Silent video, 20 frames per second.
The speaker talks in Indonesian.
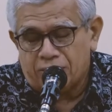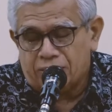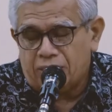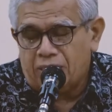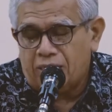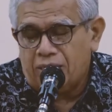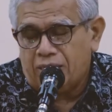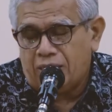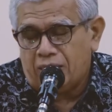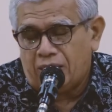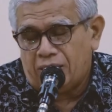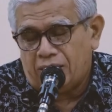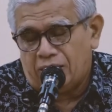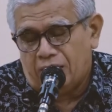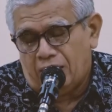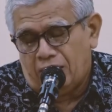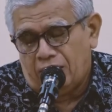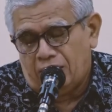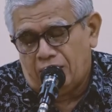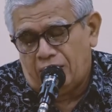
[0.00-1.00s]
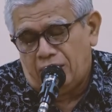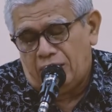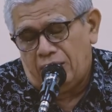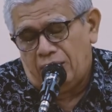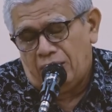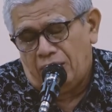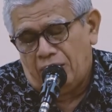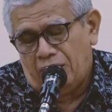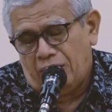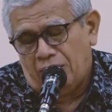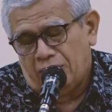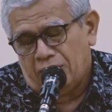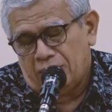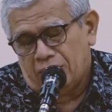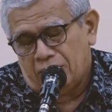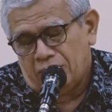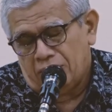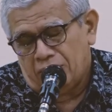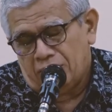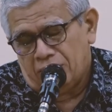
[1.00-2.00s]
salihan ya Allah
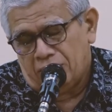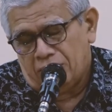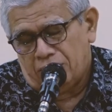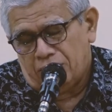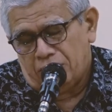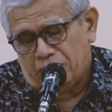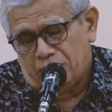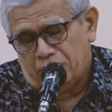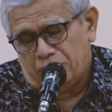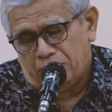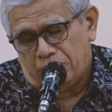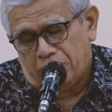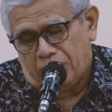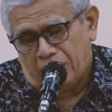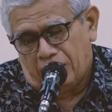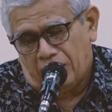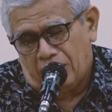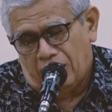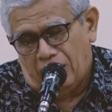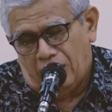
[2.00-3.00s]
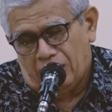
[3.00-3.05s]
berikan